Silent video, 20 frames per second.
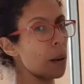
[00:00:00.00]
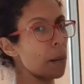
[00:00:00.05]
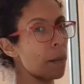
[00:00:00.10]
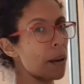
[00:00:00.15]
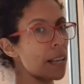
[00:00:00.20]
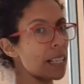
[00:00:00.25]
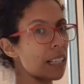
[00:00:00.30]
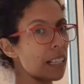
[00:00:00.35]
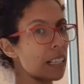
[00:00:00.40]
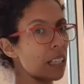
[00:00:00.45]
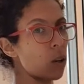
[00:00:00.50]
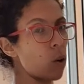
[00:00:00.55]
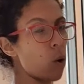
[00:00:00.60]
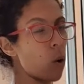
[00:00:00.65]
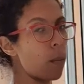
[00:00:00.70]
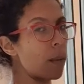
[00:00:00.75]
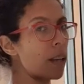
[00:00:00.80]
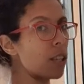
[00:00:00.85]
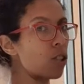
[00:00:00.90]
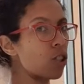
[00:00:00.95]
Mas aqui,
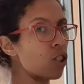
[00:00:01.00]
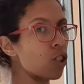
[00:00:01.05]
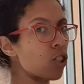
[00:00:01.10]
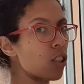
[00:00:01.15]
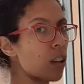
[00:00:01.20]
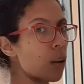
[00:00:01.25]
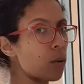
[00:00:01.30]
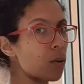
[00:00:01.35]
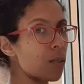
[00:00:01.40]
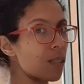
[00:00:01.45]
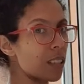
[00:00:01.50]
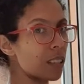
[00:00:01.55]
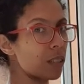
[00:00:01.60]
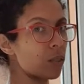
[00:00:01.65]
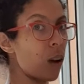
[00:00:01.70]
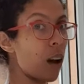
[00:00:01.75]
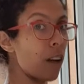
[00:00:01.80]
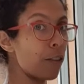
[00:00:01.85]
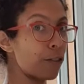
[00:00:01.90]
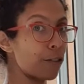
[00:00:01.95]
como a gente está
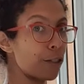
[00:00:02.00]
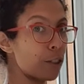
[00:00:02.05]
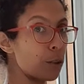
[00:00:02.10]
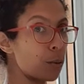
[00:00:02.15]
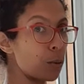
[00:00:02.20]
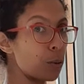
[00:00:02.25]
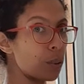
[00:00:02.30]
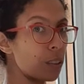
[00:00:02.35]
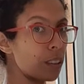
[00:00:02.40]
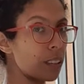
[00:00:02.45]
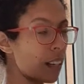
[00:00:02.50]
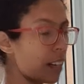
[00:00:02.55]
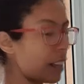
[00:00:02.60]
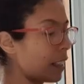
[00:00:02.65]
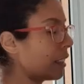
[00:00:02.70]
usando a fruta,